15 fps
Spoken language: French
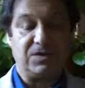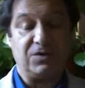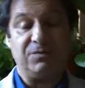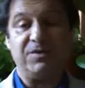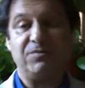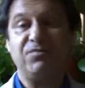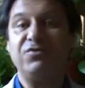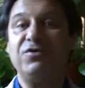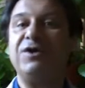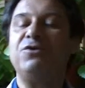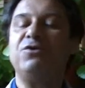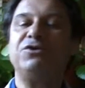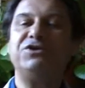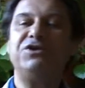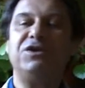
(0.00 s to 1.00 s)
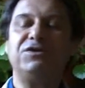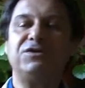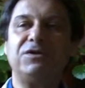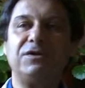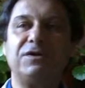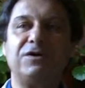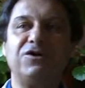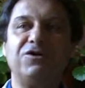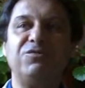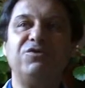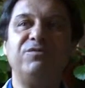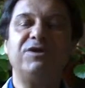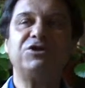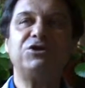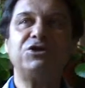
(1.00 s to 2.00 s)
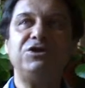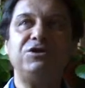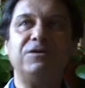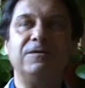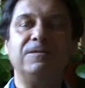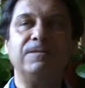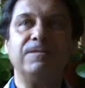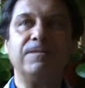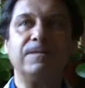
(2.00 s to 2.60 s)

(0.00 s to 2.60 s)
comme un peu un ordinateur, comme une machine.